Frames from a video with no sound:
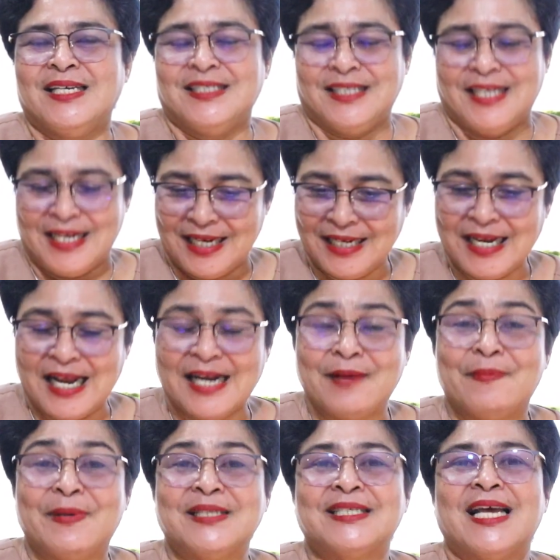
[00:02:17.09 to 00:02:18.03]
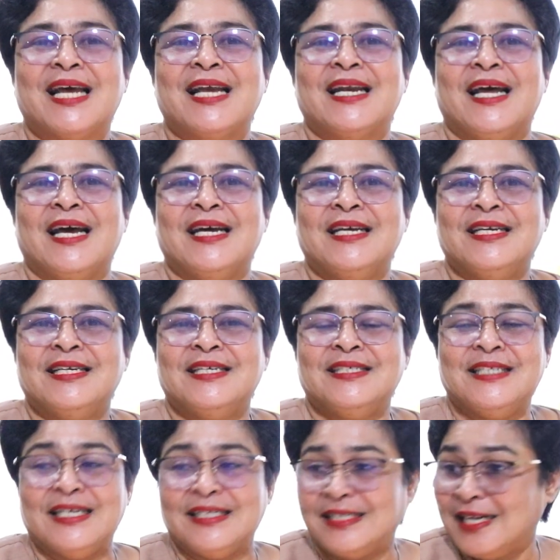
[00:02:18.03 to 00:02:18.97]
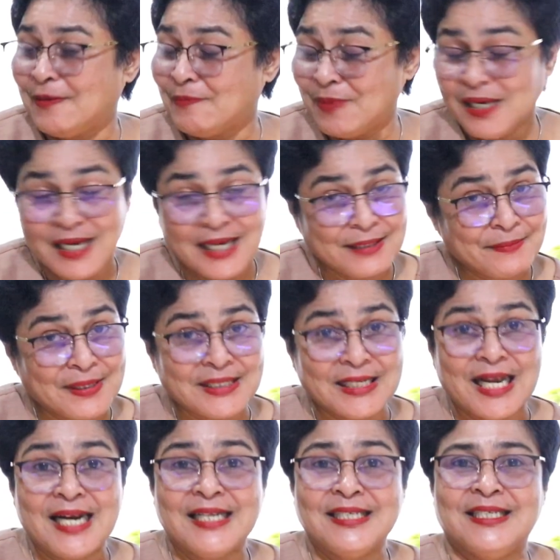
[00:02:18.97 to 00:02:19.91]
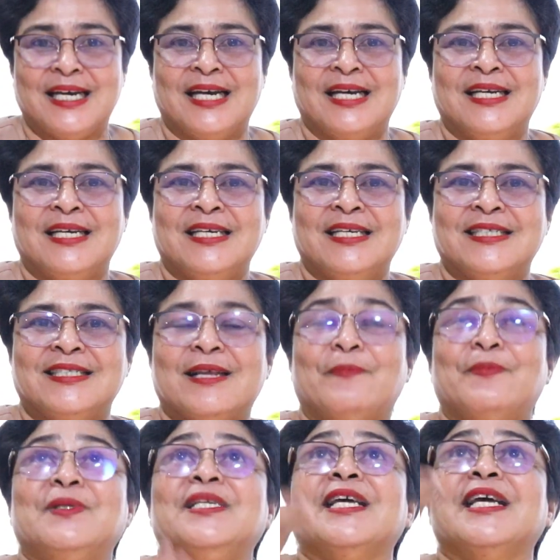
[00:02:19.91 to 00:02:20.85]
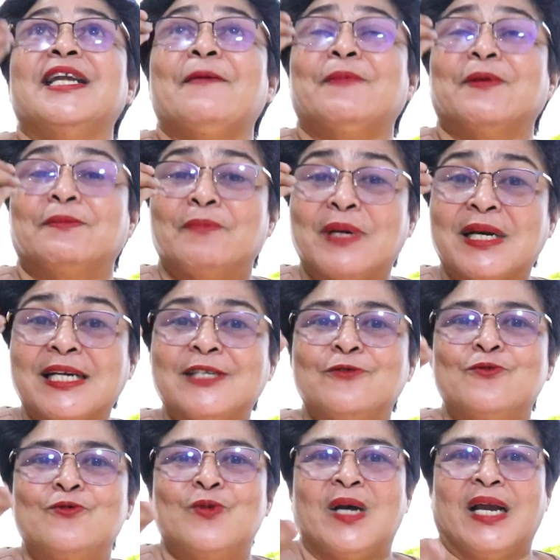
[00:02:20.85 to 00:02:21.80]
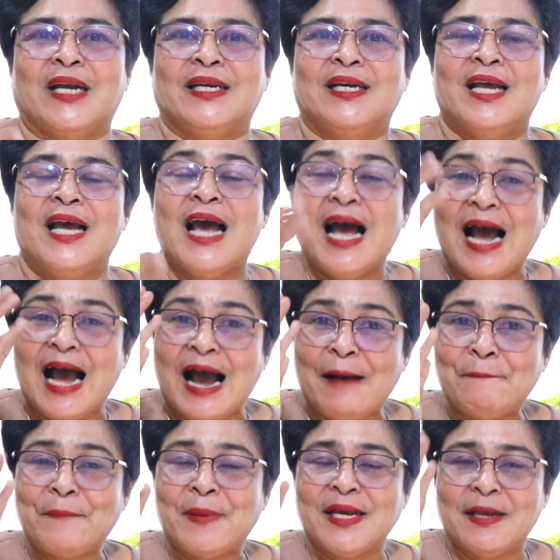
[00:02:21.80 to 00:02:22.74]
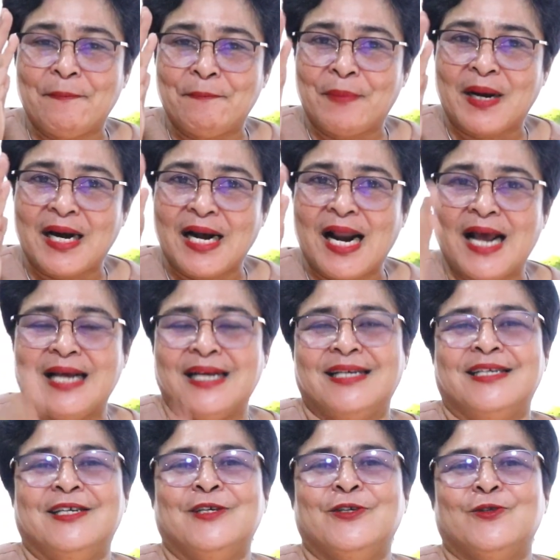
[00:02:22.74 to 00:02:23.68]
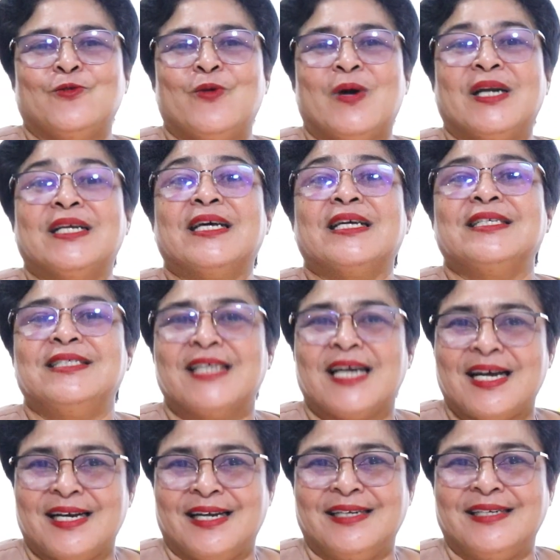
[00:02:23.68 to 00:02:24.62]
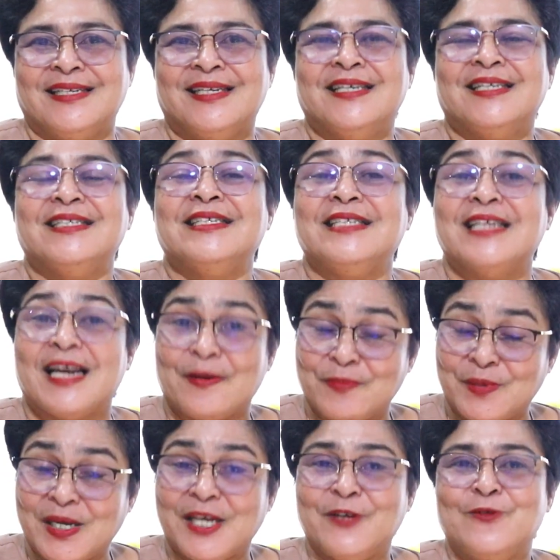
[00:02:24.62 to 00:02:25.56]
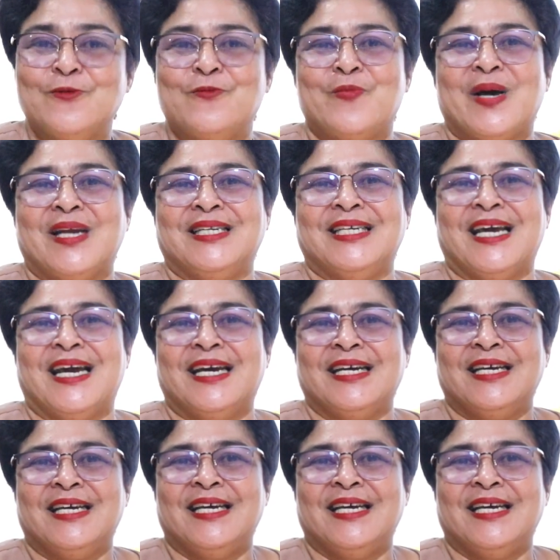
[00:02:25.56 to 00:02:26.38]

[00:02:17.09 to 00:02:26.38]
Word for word: Sehingga dia ada masalah, dia tidak melihat masalahnya, tapi dia dapat merenungkan apa yang pernah Tuhan kerjakan di dalam kehidupannya.